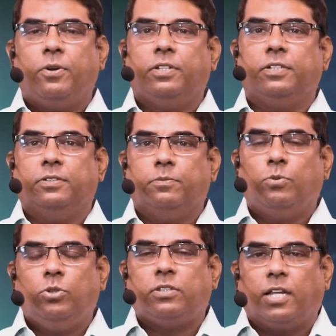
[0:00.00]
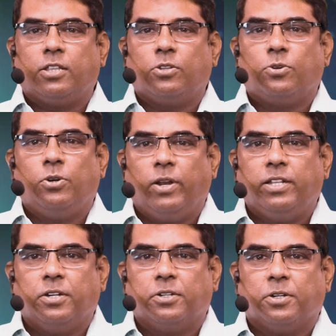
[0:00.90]
இப்பொழுது புது தளத்துக்குள்
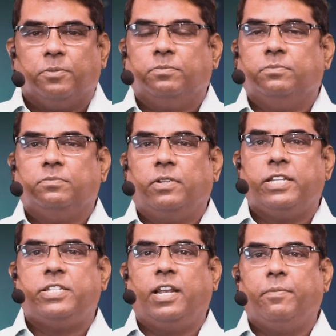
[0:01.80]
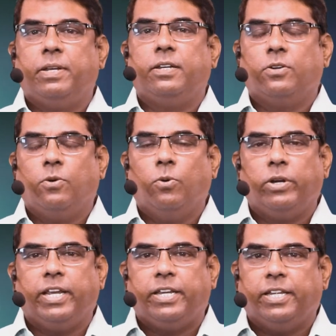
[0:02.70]
நுழைந்திருக்கிறோம் ஹெச்எல்எம்இன்
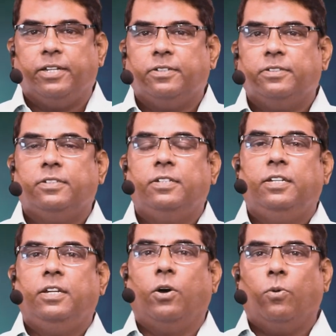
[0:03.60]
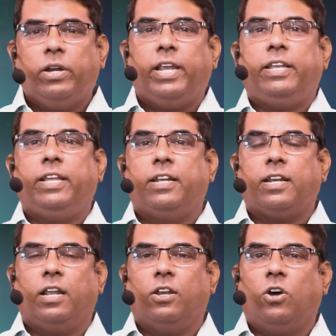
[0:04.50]
ஓடிடி ஓடிடி
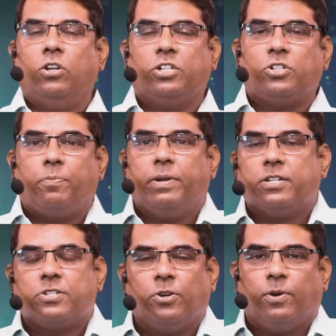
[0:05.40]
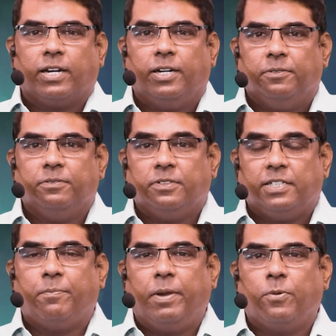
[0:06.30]
என்றால் ஆன் த டாப் என்று சொல்வார்கள்
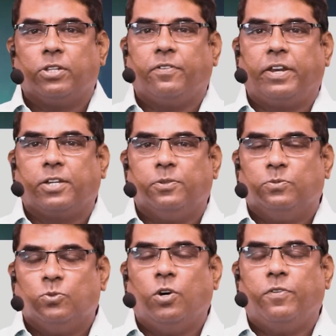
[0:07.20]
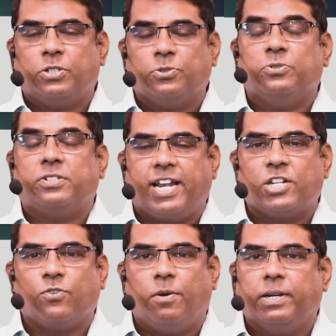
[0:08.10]
நம்மை பொறுத்த வரைக்கும் ஓவர் டு
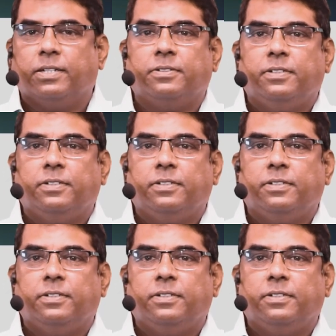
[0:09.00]
டிரான்ஸ்ஃபார்மர்